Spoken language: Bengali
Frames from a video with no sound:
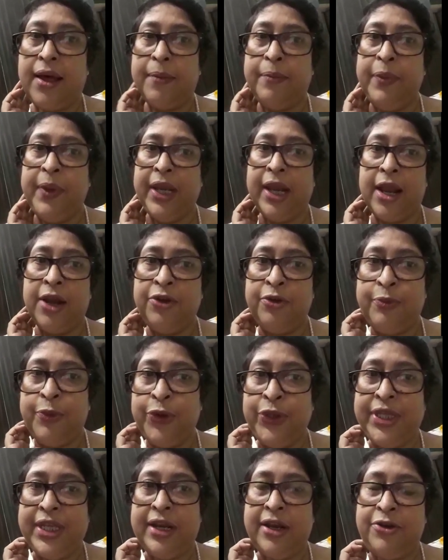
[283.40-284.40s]

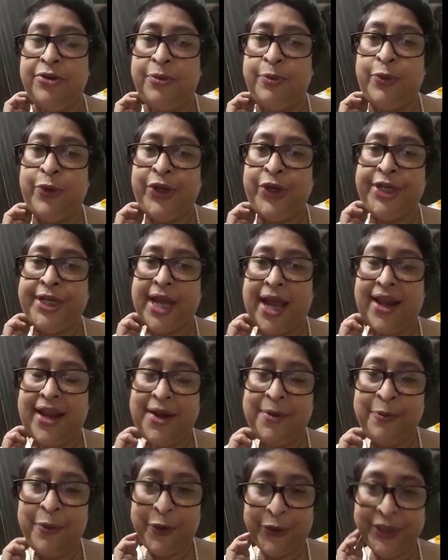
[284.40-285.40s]
বিরানব্বই তিরানব্বই
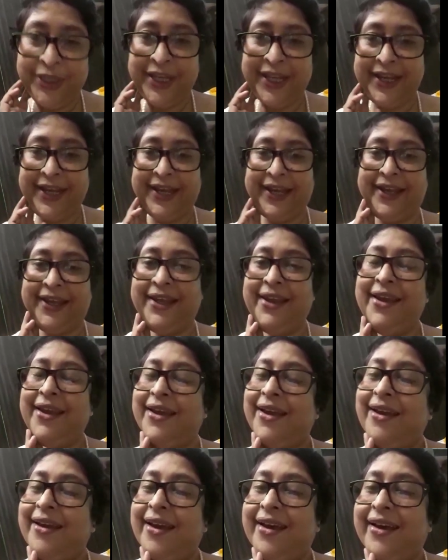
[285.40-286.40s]
সালের পর থেকেই
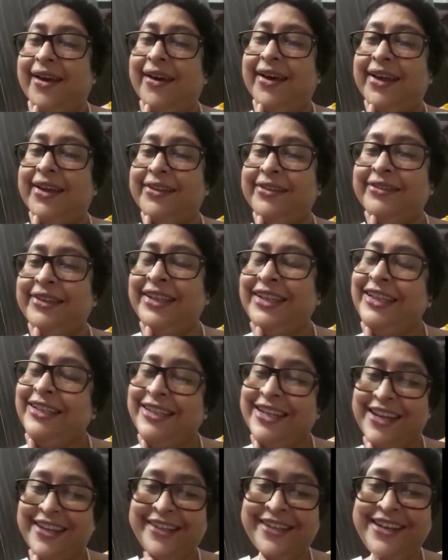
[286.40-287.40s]
তিনি
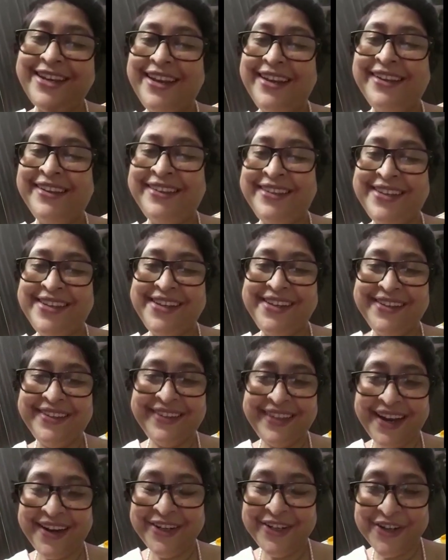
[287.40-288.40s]
চেয়েছিলেন যে
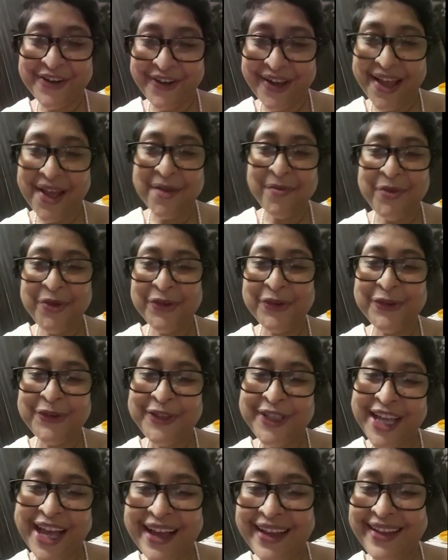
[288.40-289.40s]
তার সঙ্গে আমিও
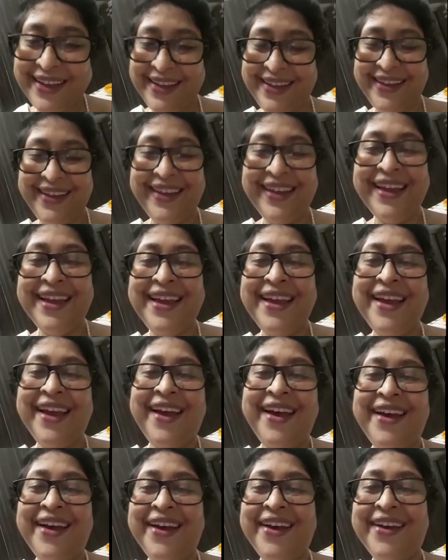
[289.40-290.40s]
থাকি
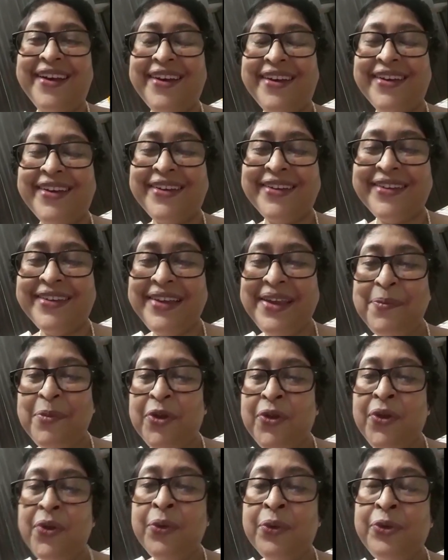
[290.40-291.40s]

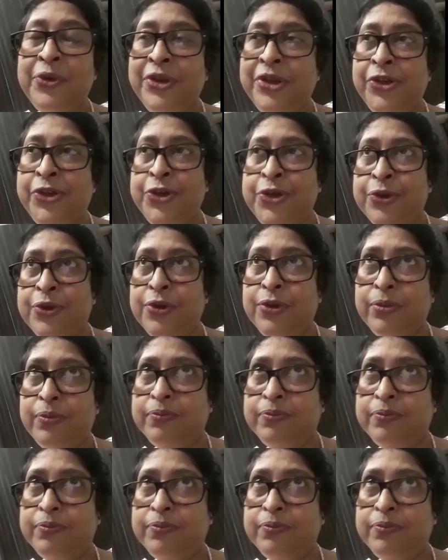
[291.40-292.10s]
এবং উনিশশো